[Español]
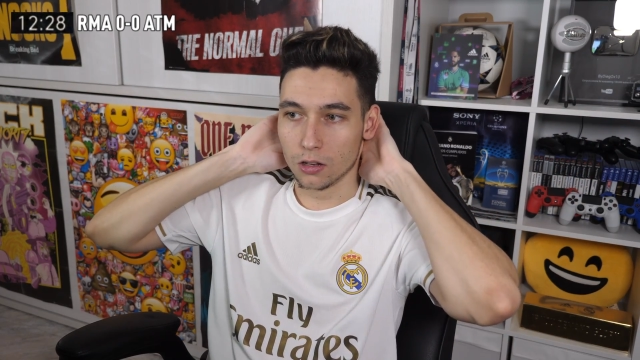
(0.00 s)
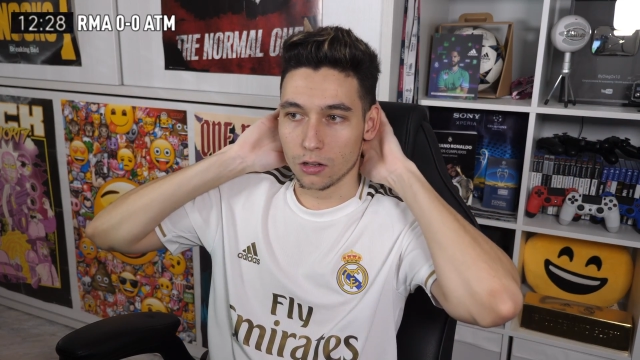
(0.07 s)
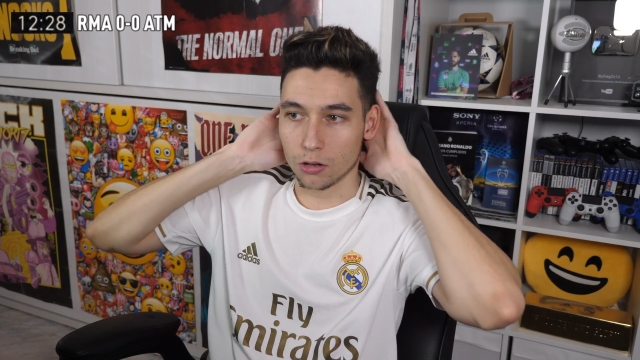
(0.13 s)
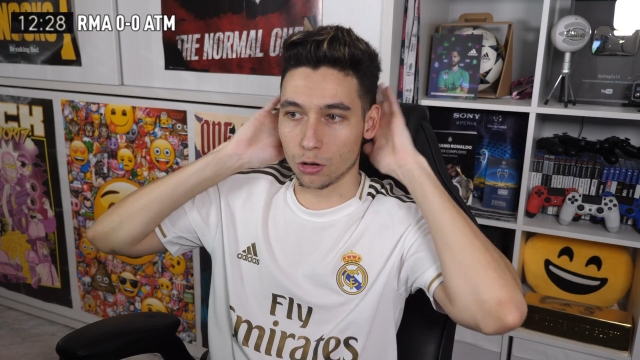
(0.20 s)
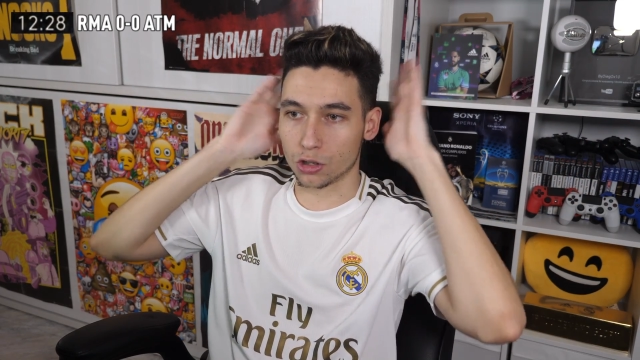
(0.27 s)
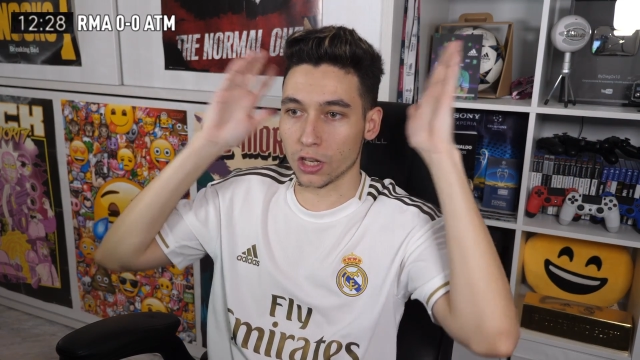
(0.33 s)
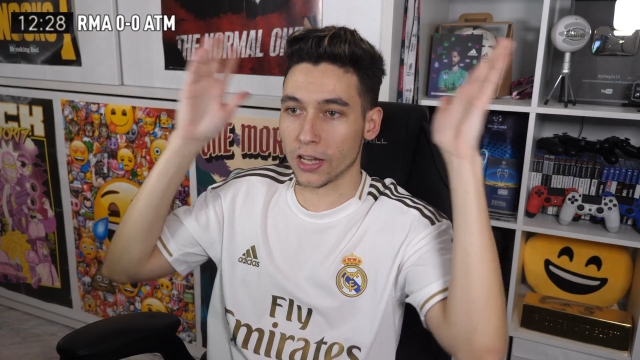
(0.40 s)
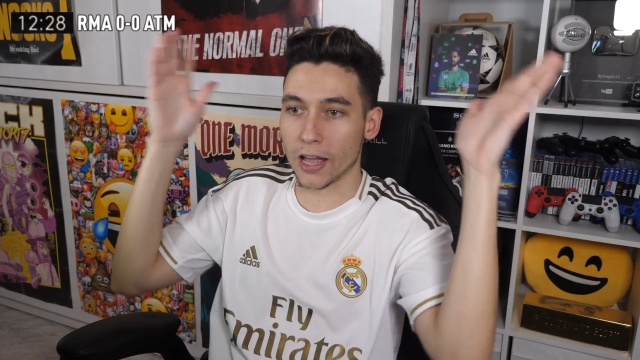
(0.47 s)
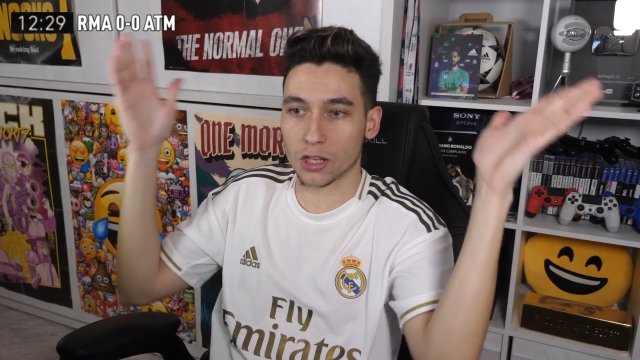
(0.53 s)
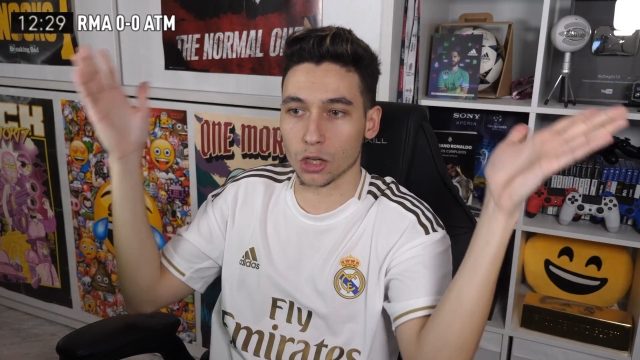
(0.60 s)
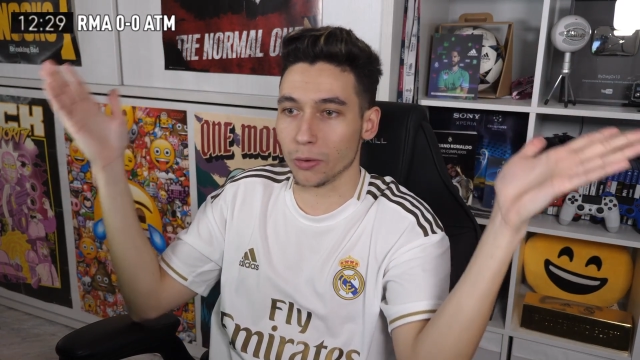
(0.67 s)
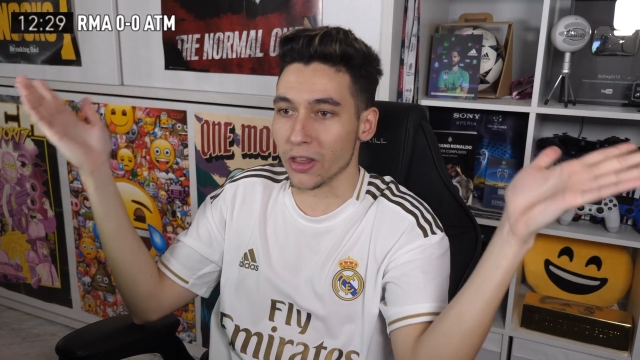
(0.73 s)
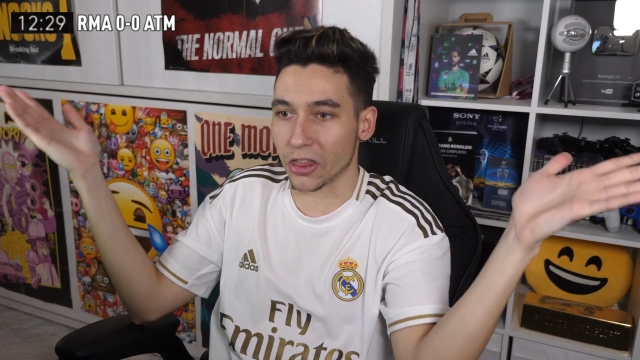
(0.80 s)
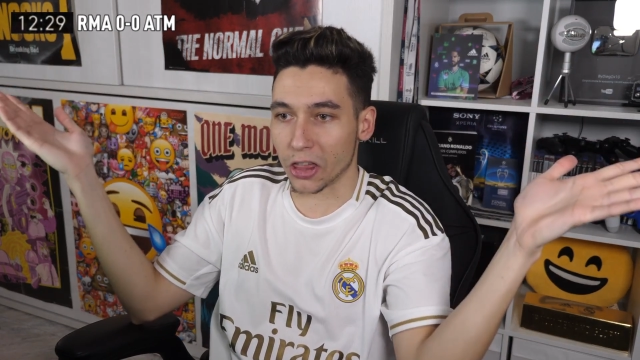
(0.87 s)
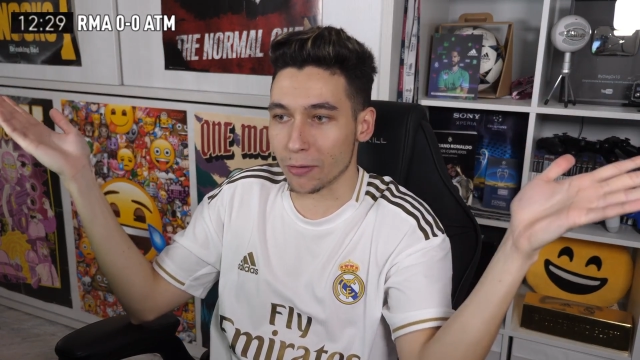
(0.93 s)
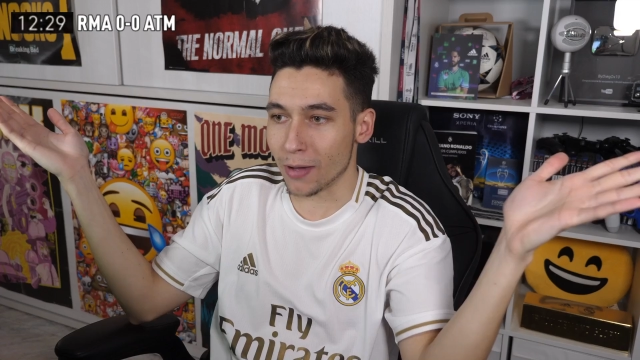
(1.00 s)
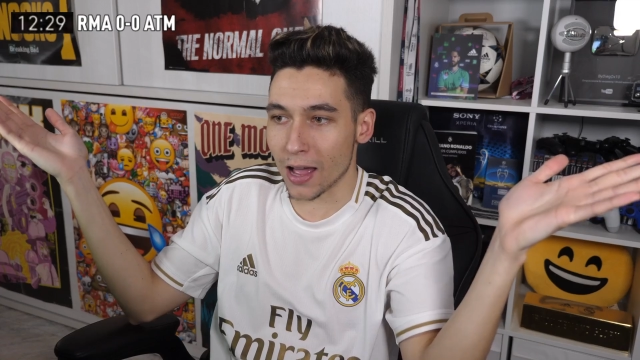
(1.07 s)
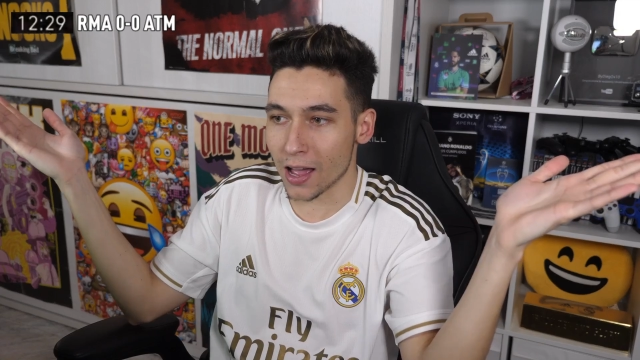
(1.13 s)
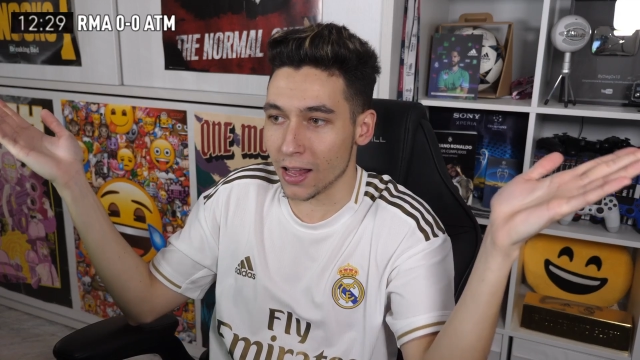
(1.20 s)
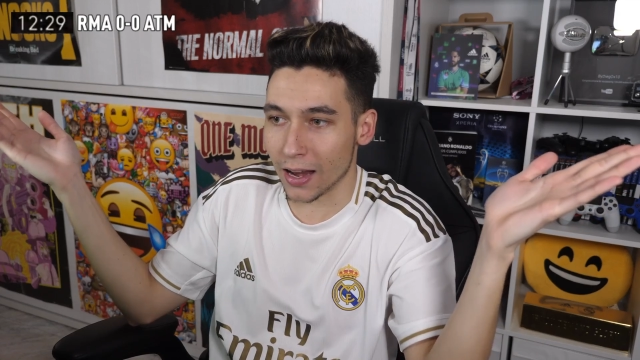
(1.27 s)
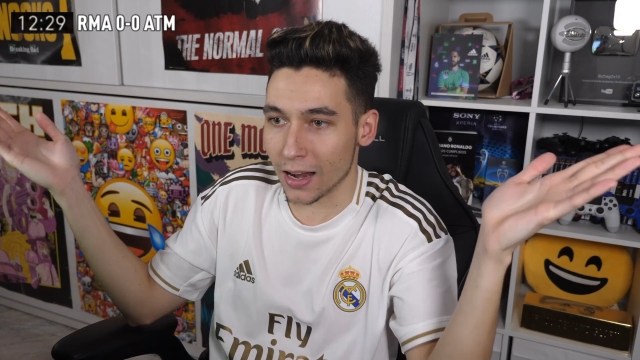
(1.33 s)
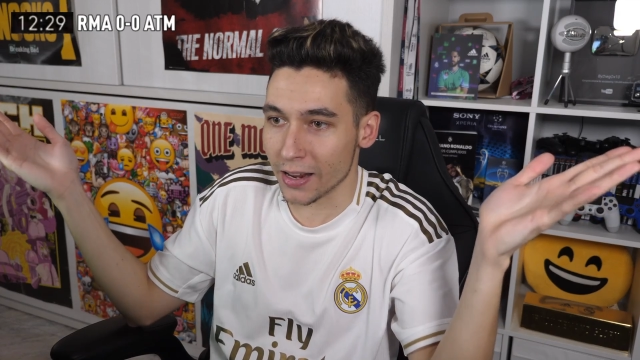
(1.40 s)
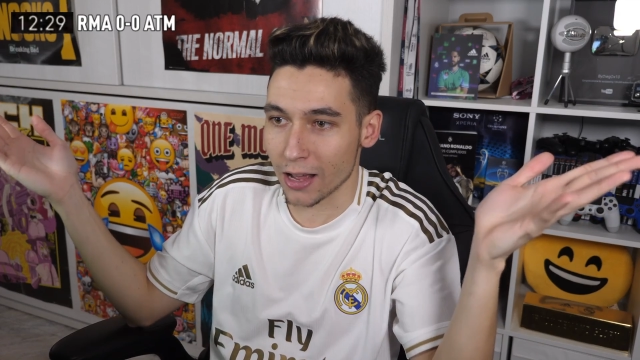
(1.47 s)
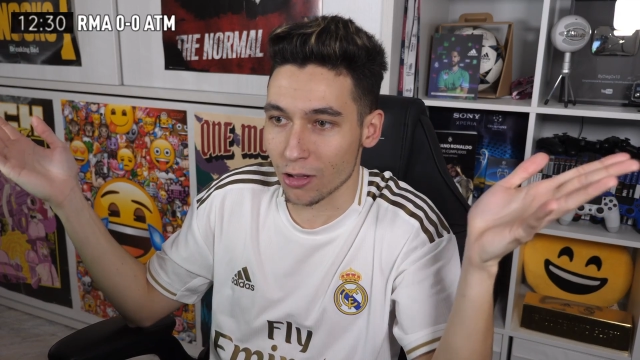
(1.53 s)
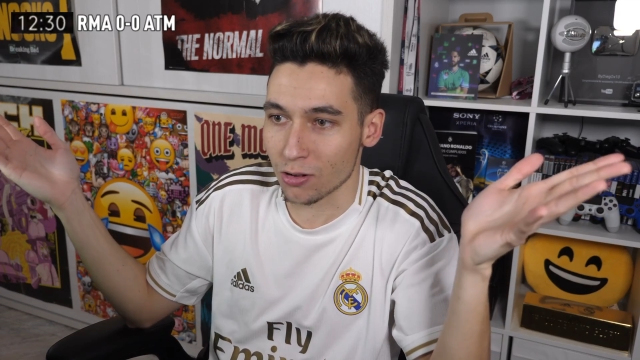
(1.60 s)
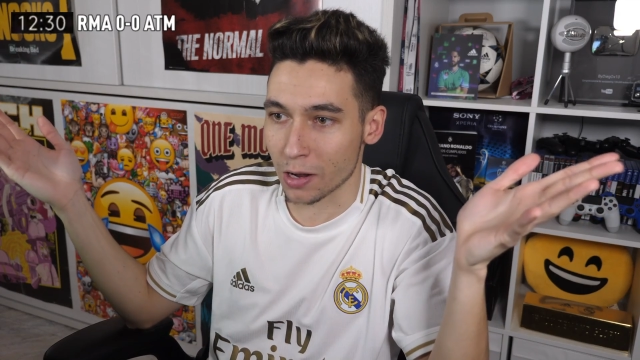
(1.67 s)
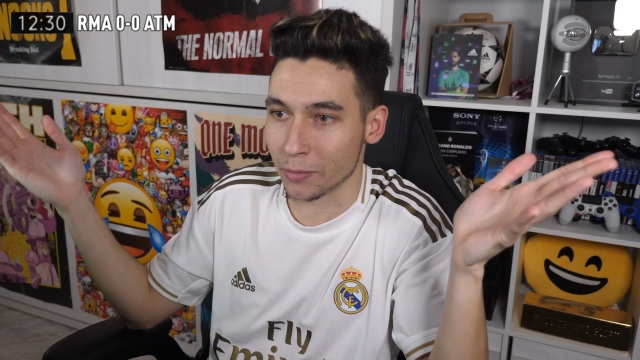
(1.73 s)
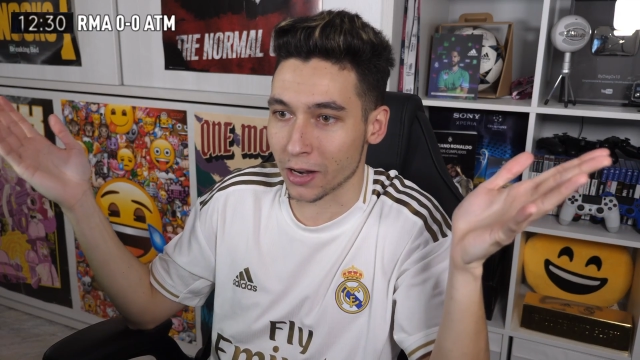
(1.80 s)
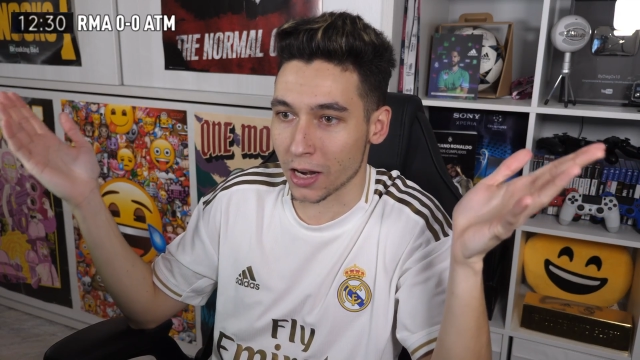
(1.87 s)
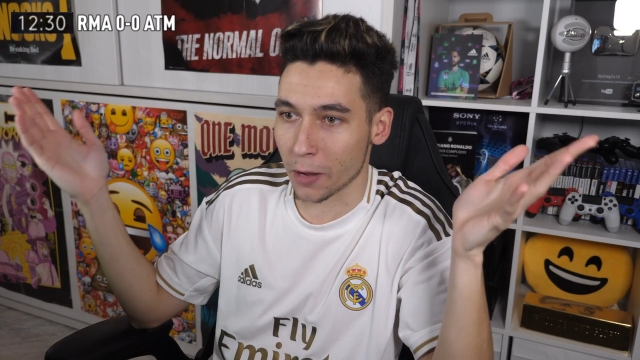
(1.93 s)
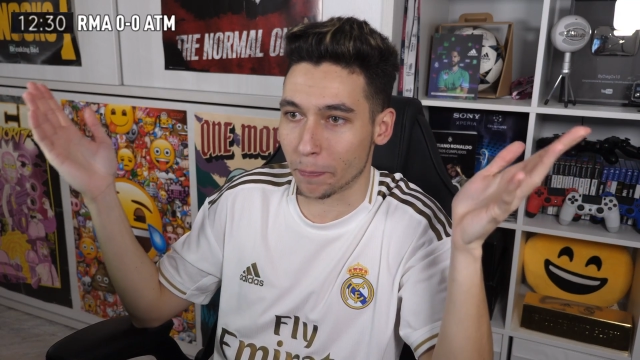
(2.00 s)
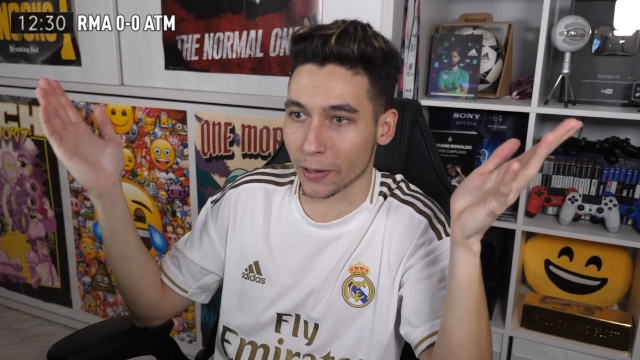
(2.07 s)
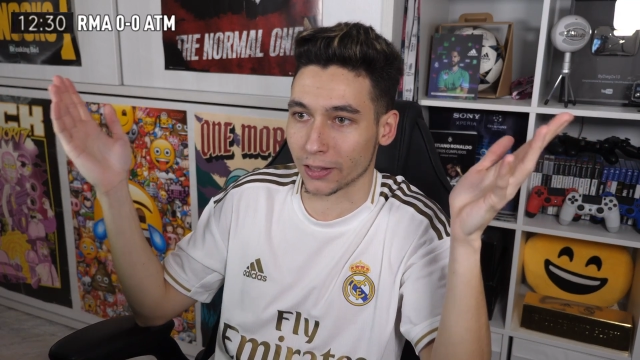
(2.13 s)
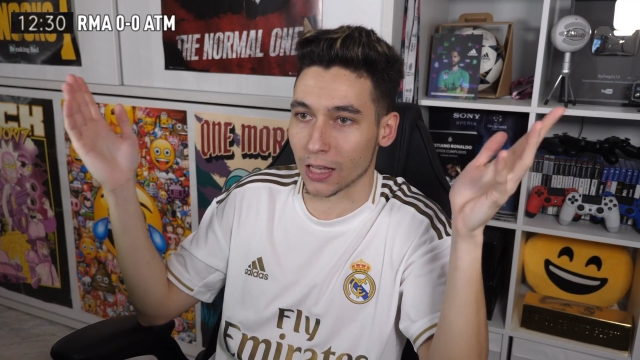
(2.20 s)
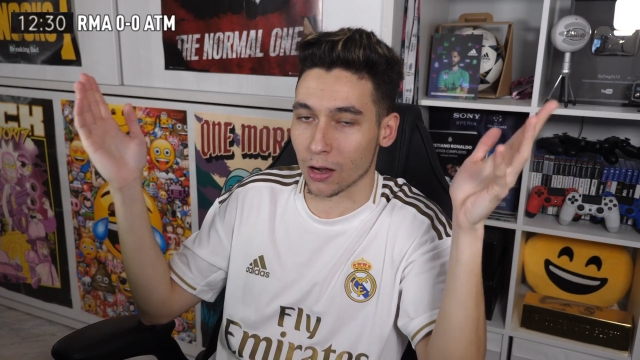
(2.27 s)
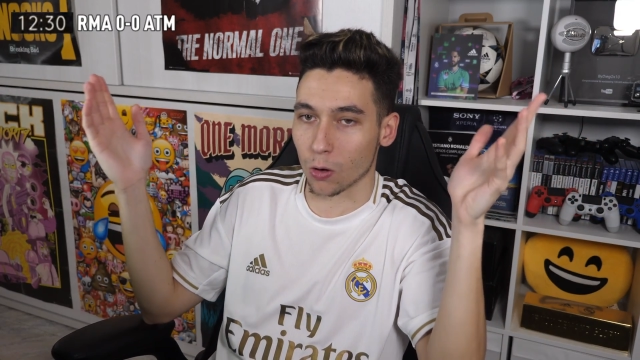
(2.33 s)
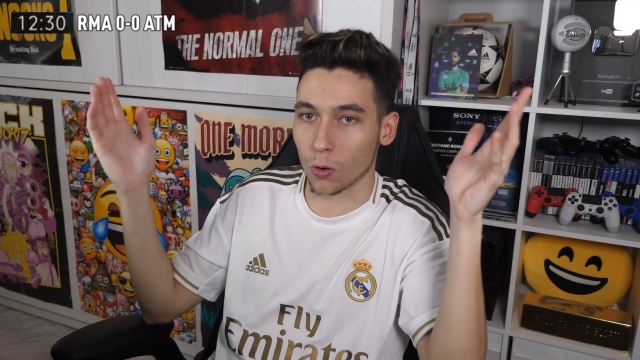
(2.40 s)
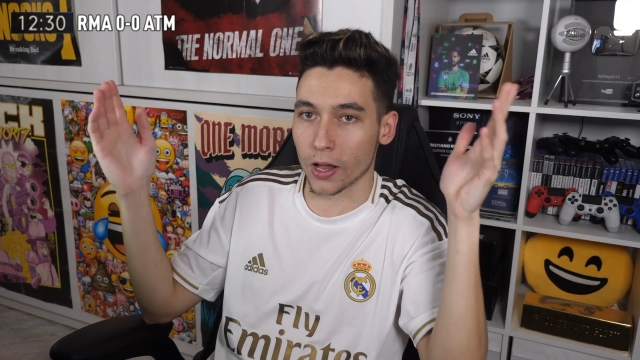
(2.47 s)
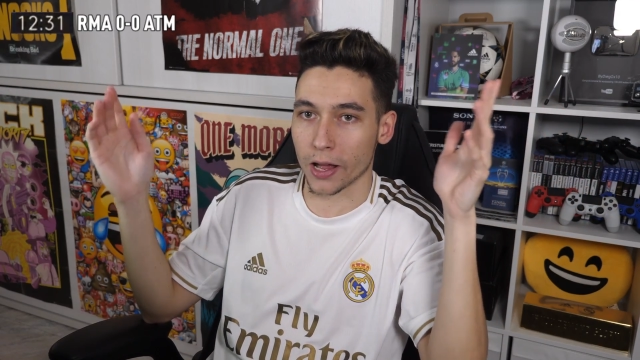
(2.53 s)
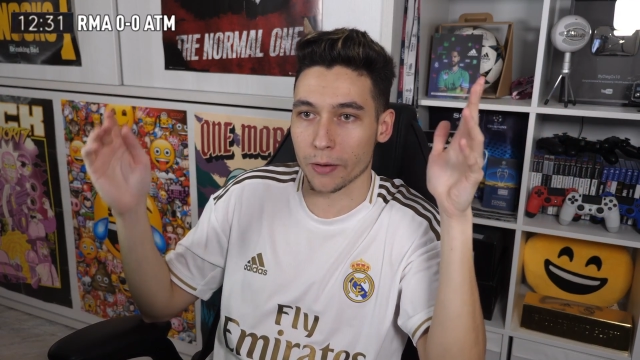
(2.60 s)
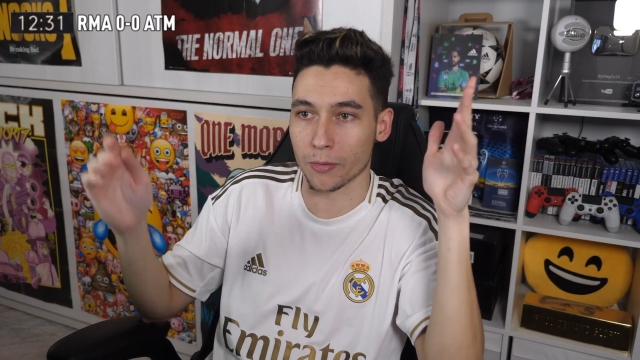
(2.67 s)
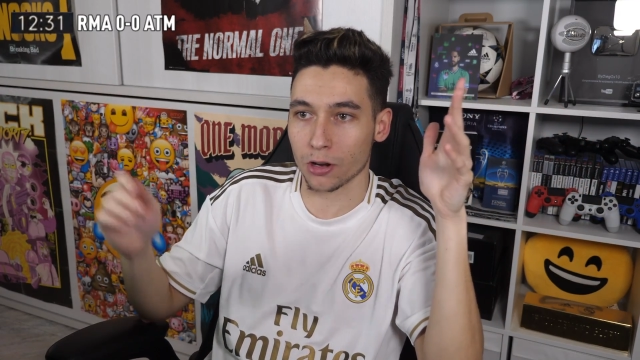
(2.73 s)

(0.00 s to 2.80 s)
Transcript: No sé qué ha hecho Benzema, la ha liado de una manera espectacular.